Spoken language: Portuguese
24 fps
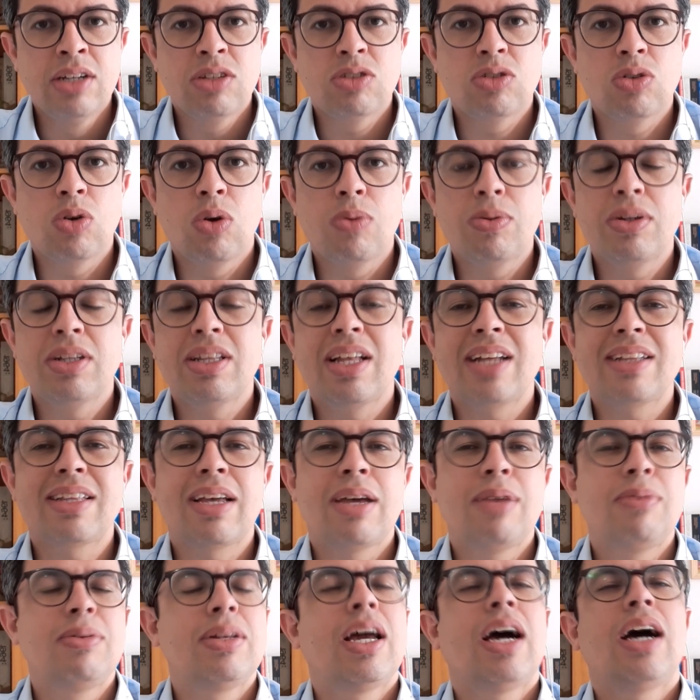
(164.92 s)
sobre
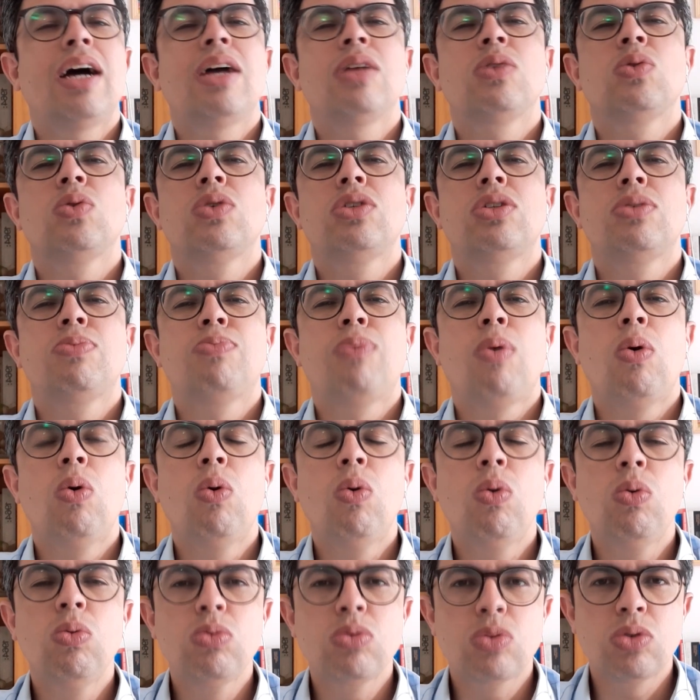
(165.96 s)
determinados
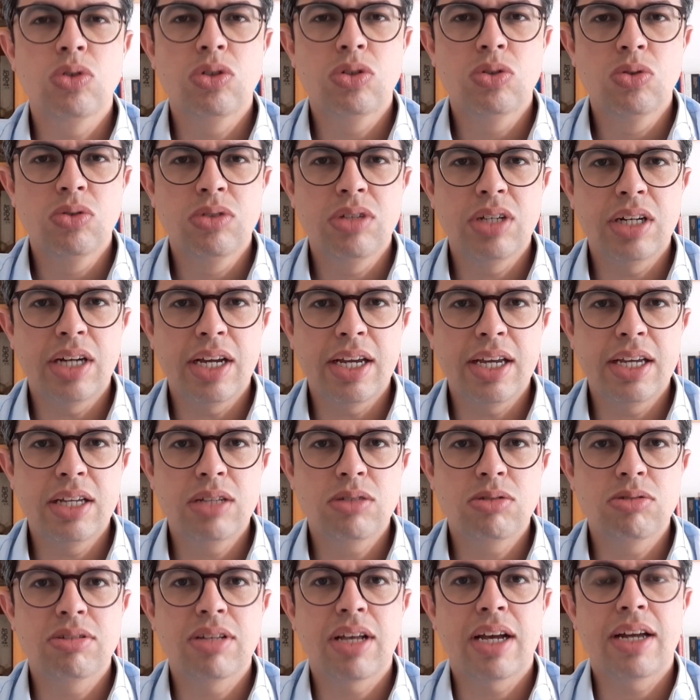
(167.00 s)
pontos do
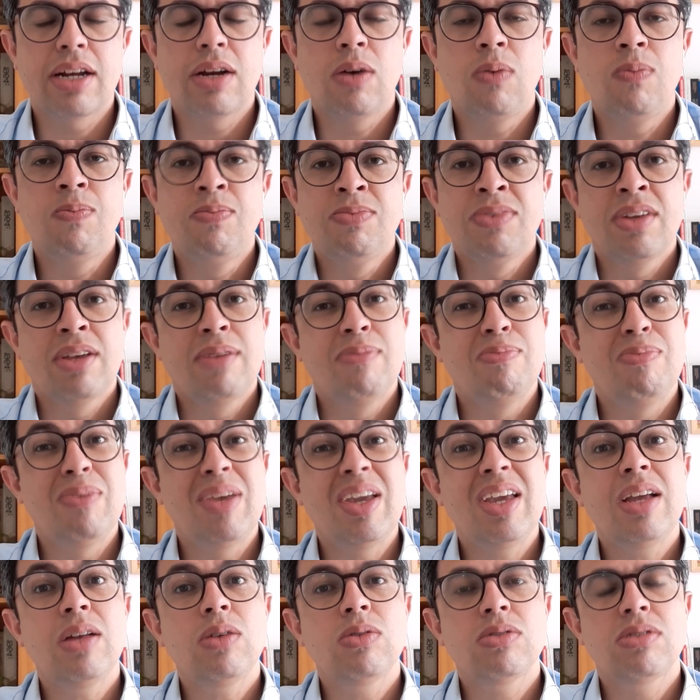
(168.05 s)
direito serão
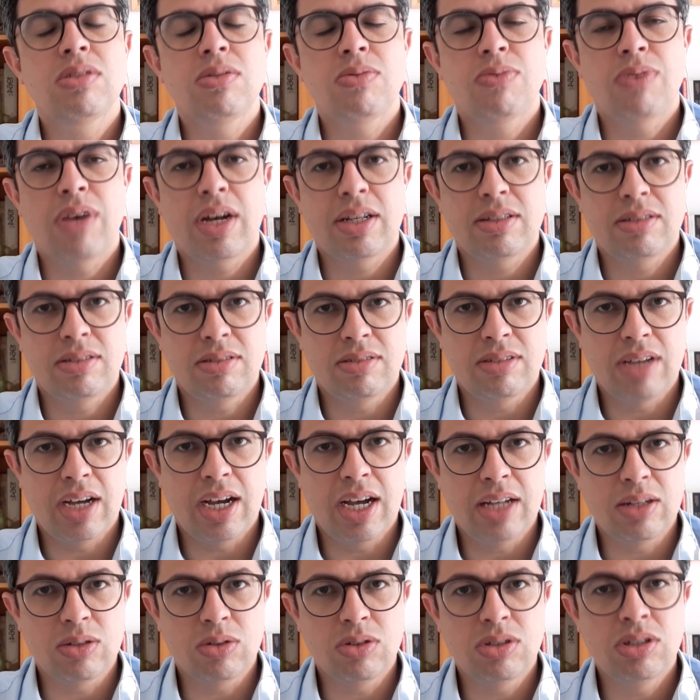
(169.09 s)
menos
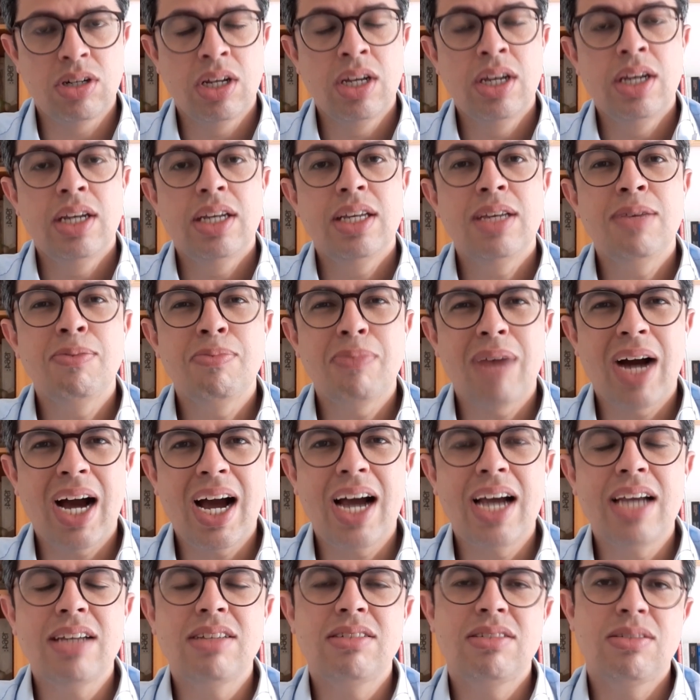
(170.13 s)
enfatizados e
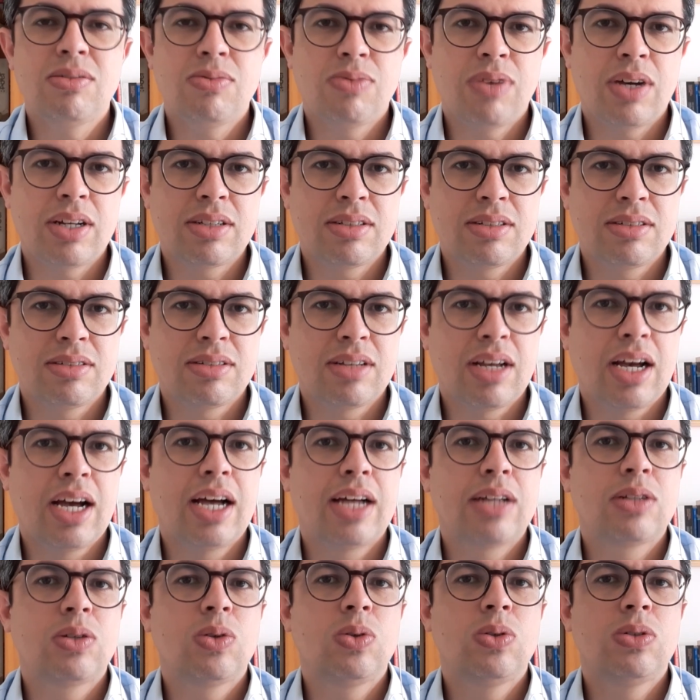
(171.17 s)
mais
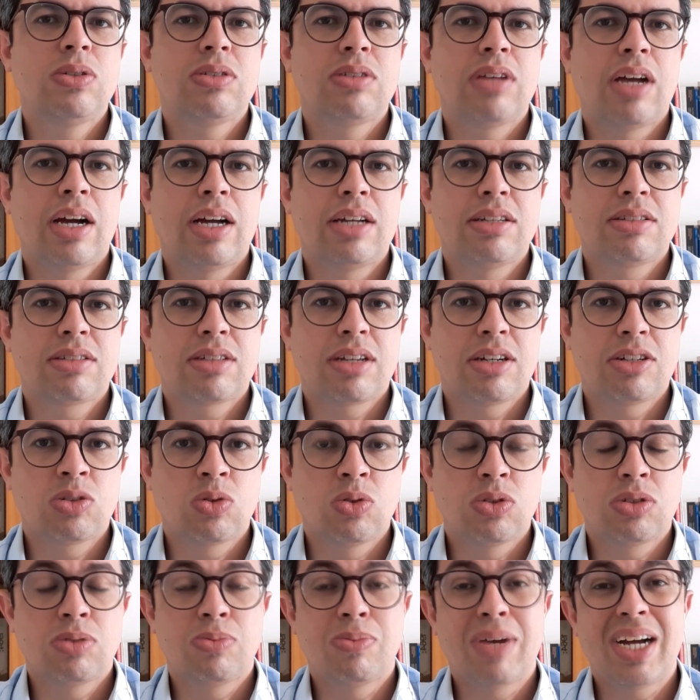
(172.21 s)
enfatizados as
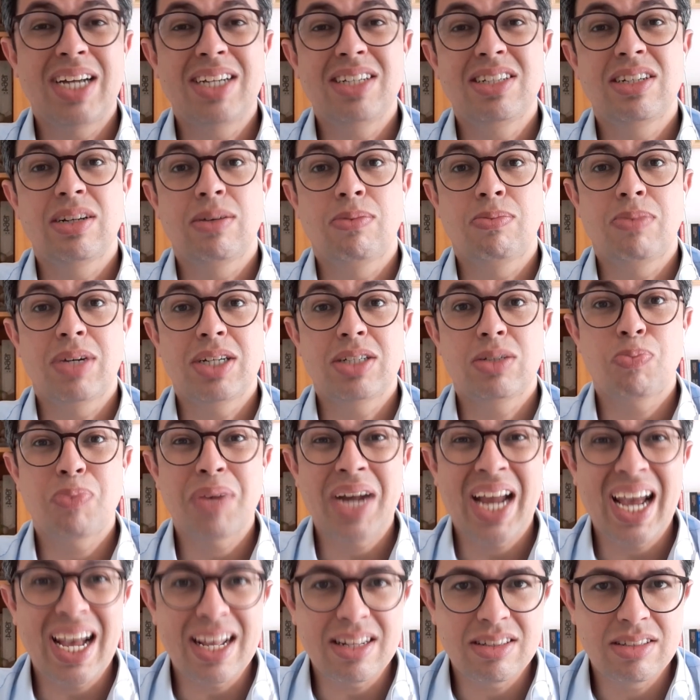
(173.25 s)
questões mais, mais
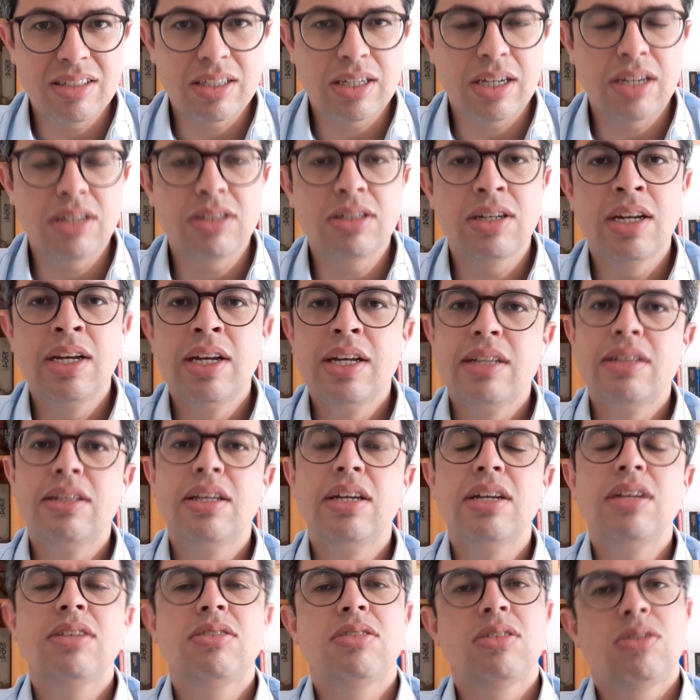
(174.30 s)
práticas
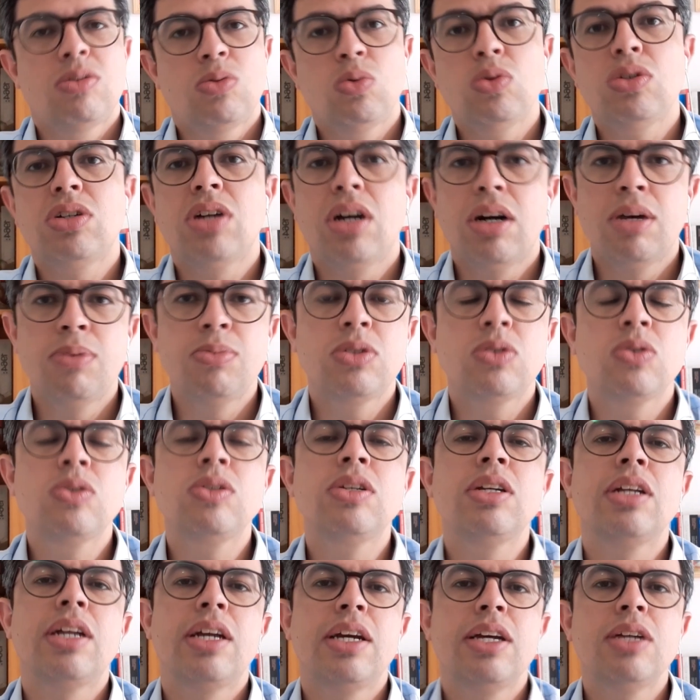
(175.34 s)
desses dos ramos do
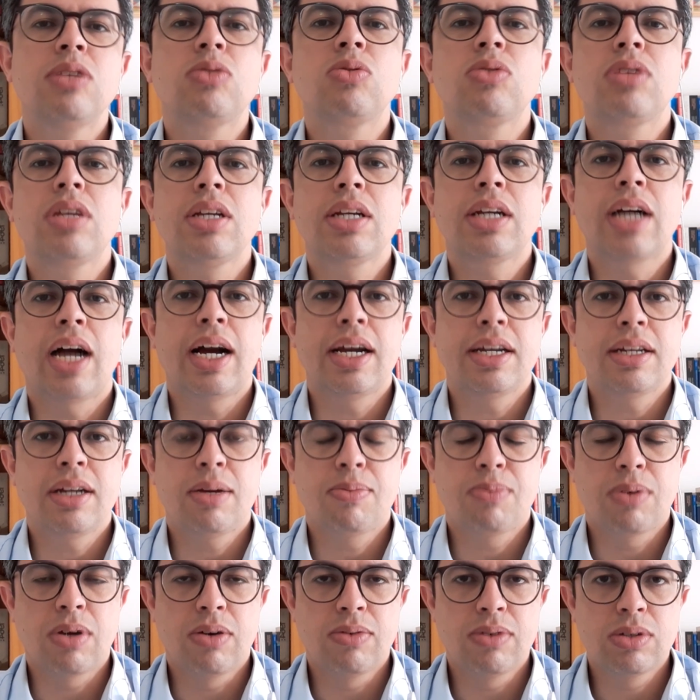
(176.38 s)
direito que caem na
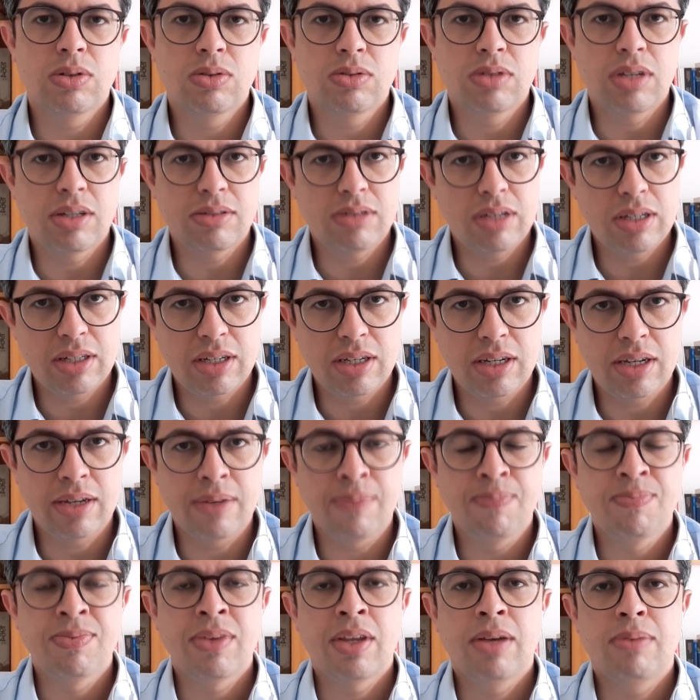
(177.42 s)
prova do CCD,
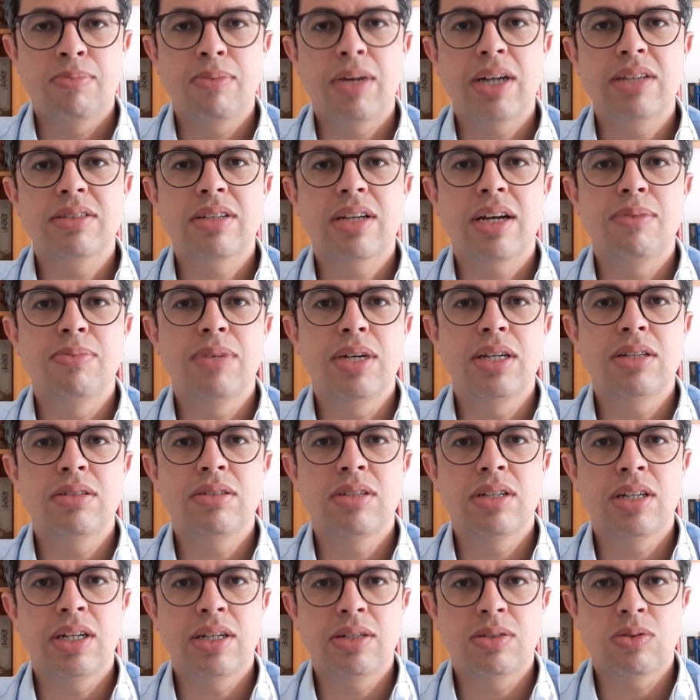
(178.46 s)
basicamente
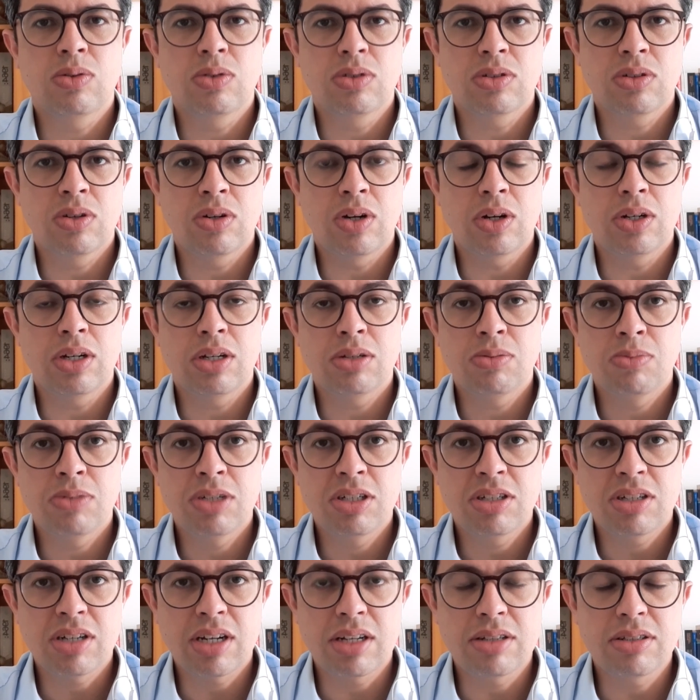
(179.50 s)
direito constitucional e
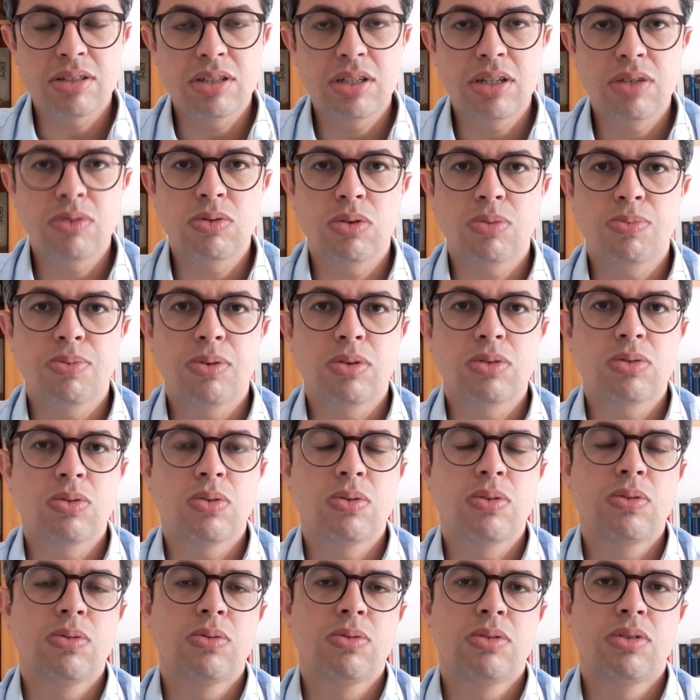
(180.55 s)
administrativo no
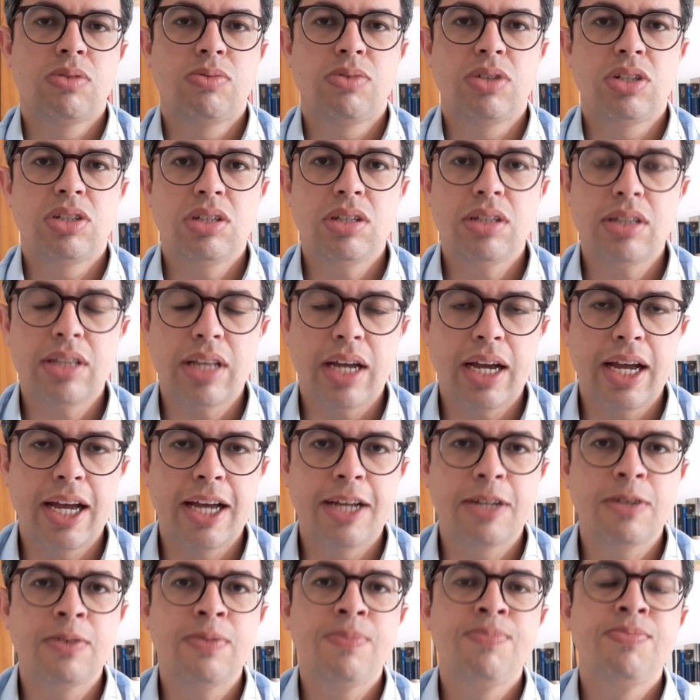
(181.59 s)
ponto de vista
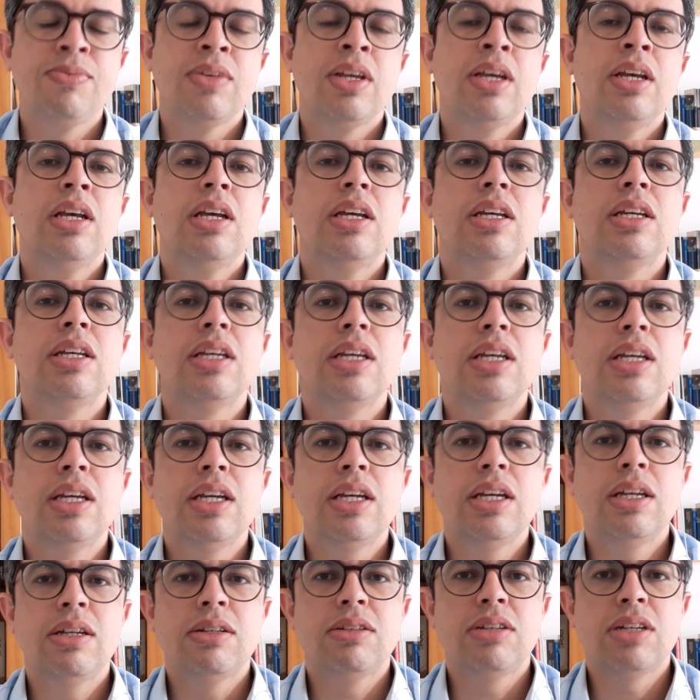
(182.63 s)
interno
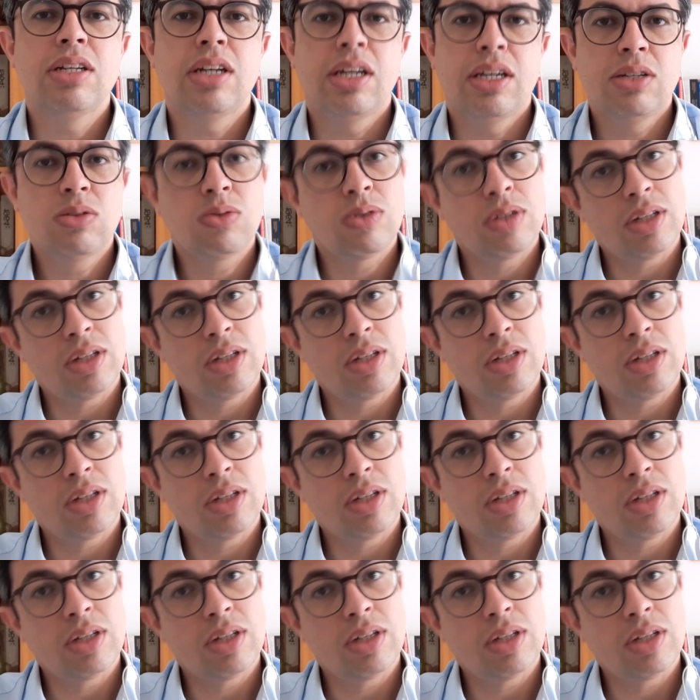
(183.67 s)
e direito